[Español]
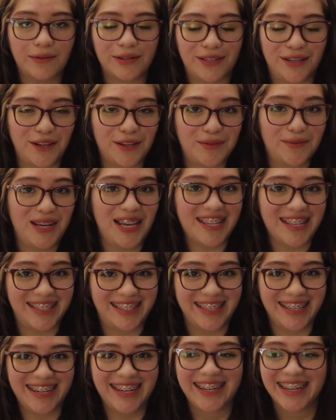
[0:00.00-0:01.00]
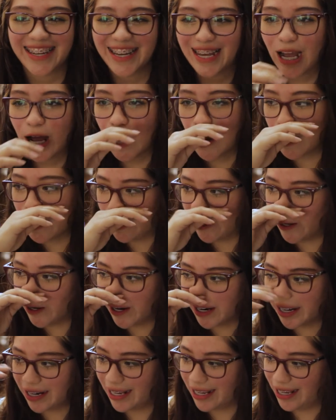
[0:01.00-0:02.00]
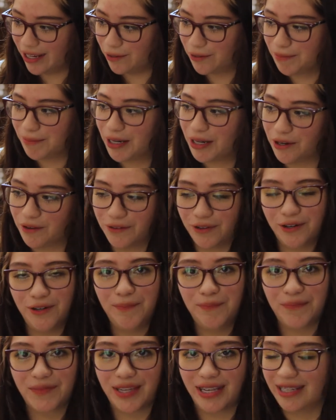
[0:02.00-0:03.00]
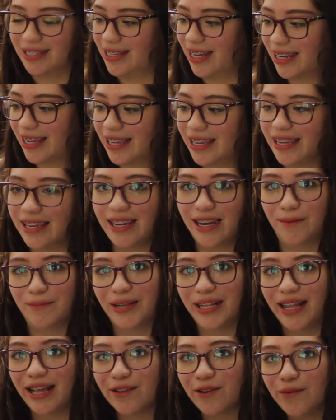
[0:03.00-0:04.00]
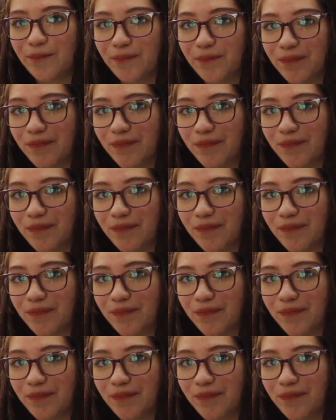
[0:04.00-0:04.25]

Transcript: se los voy a decir con eh, un micrófono que está aquí a mi lado.